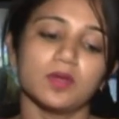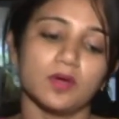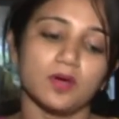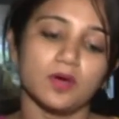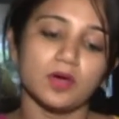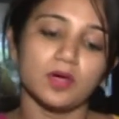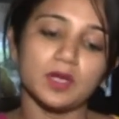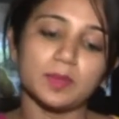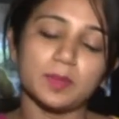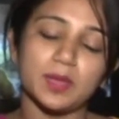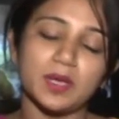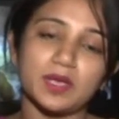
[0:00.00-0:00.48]

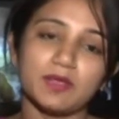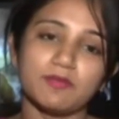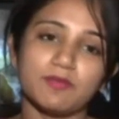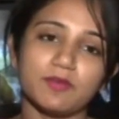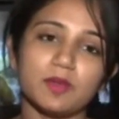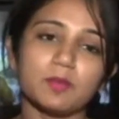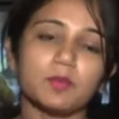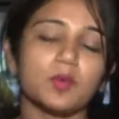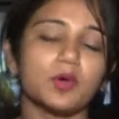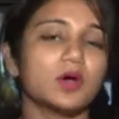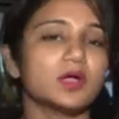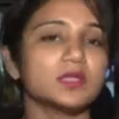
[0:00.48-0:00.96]
और हमारी
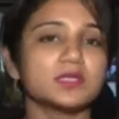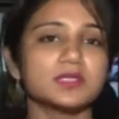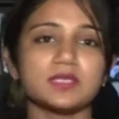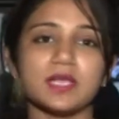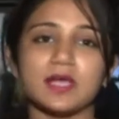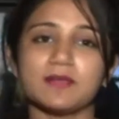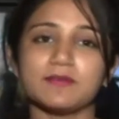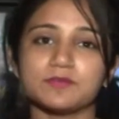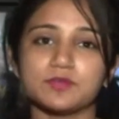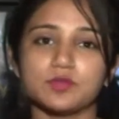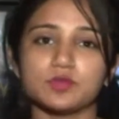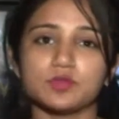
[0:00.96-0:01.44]
फिल्म बहुत
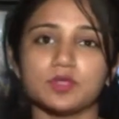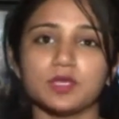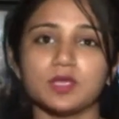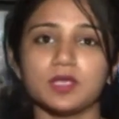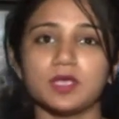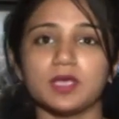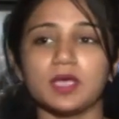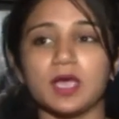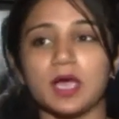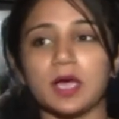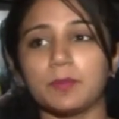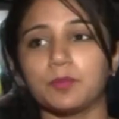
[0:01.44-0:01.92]
साफ सुथरी
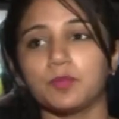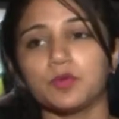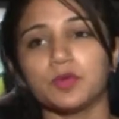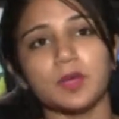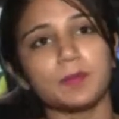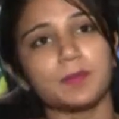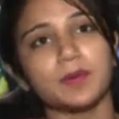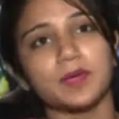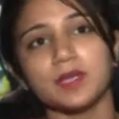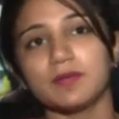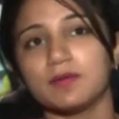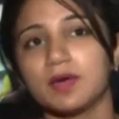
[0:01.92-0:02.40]
है आप पूरे
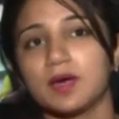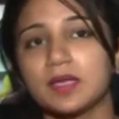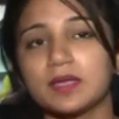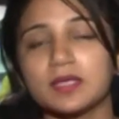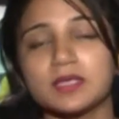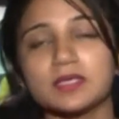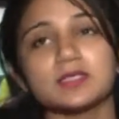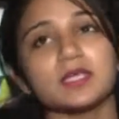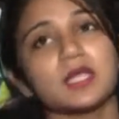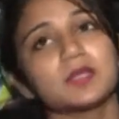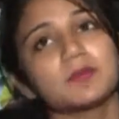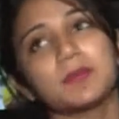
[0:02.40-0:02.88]
परिवार
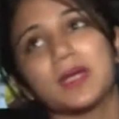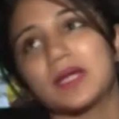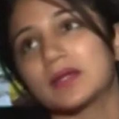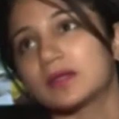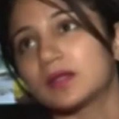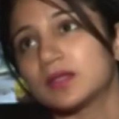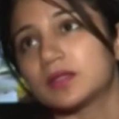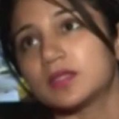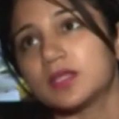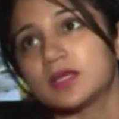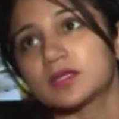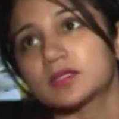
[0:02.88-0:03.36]
के साथ
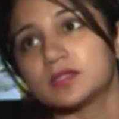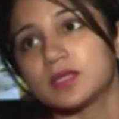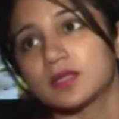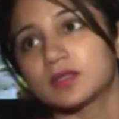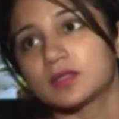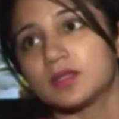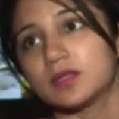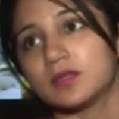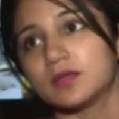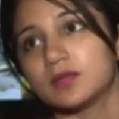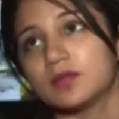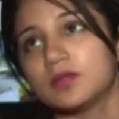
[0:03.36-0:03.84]
बैठकर देख
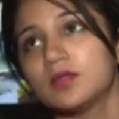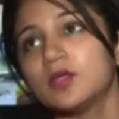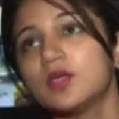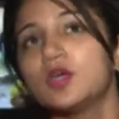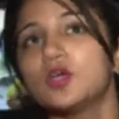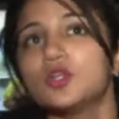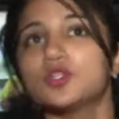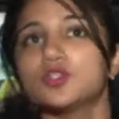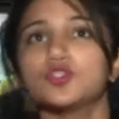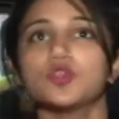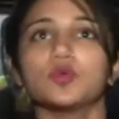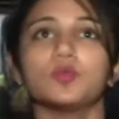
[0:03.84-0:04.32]
सकते हैं
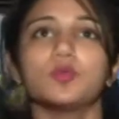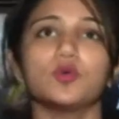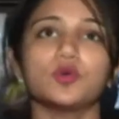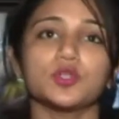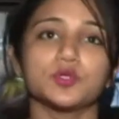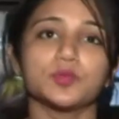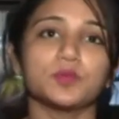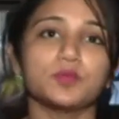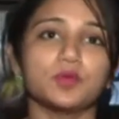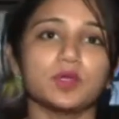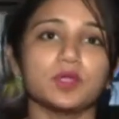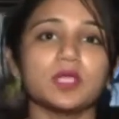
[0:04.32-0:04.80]
जो
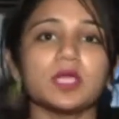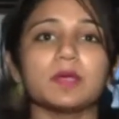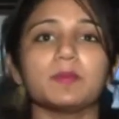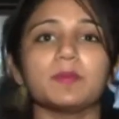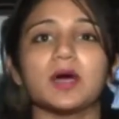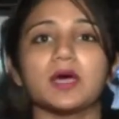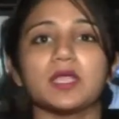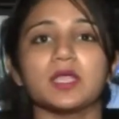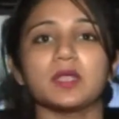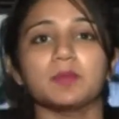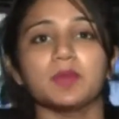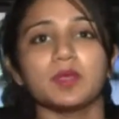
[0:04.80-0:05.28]
भोजपुरी के
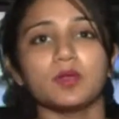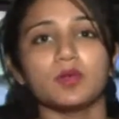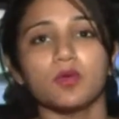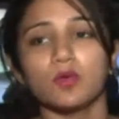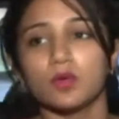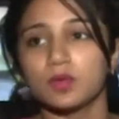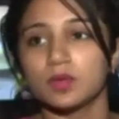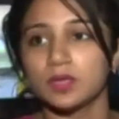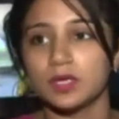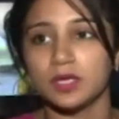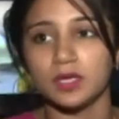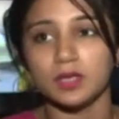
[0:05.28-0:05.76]
बारे में
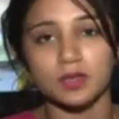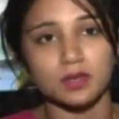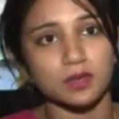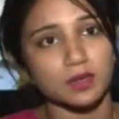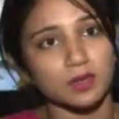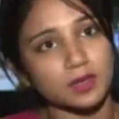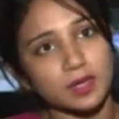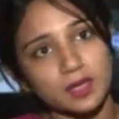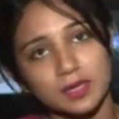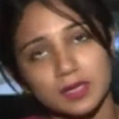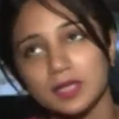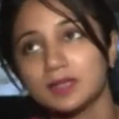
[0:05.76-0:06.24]
लोगों की
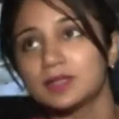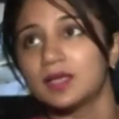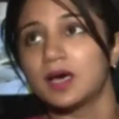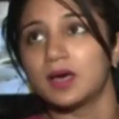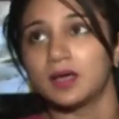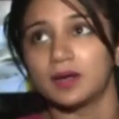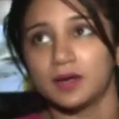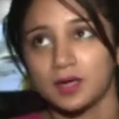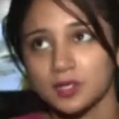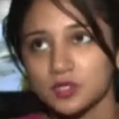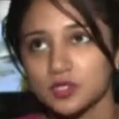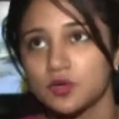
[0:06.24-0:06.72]
गलत
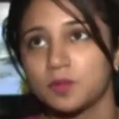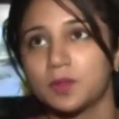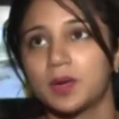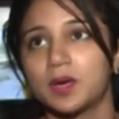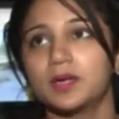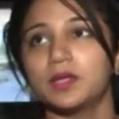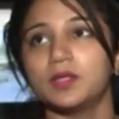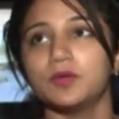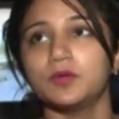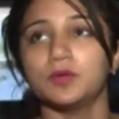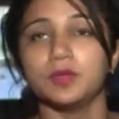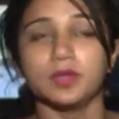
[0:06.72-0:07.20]
धारणा जो
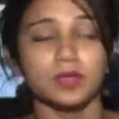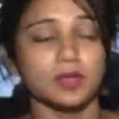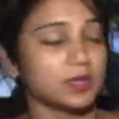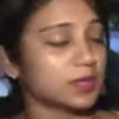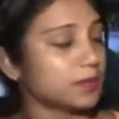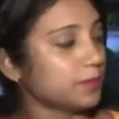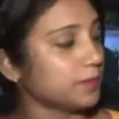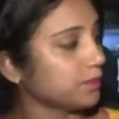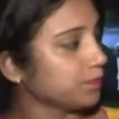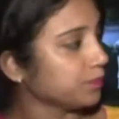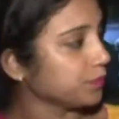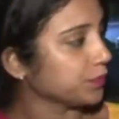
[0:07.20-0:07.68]
बैठी हुई है
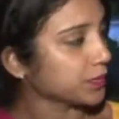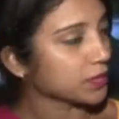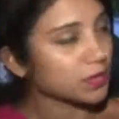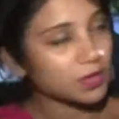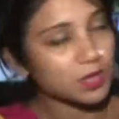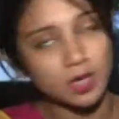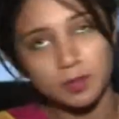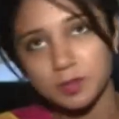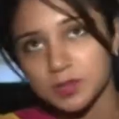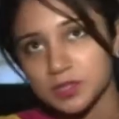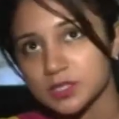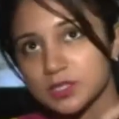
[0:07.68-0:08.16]
ना
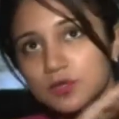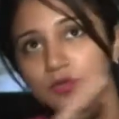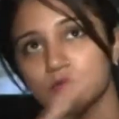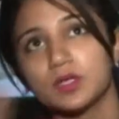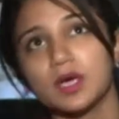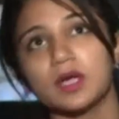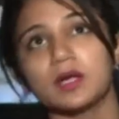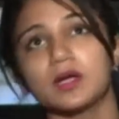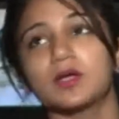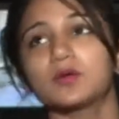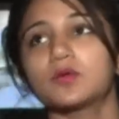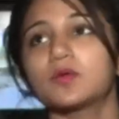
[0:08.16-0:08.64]
हम इसे
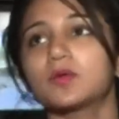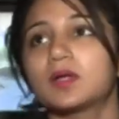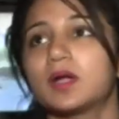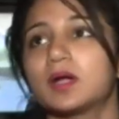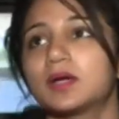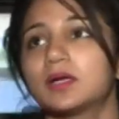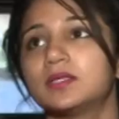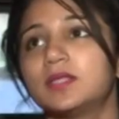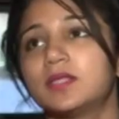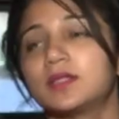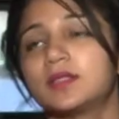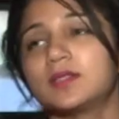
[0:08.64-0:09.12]
उदाहरण को
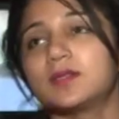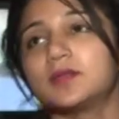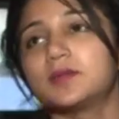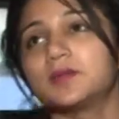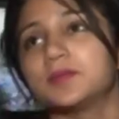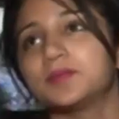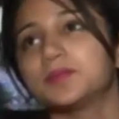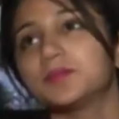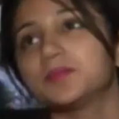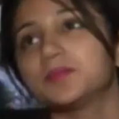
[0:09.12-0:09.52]
काट देंगे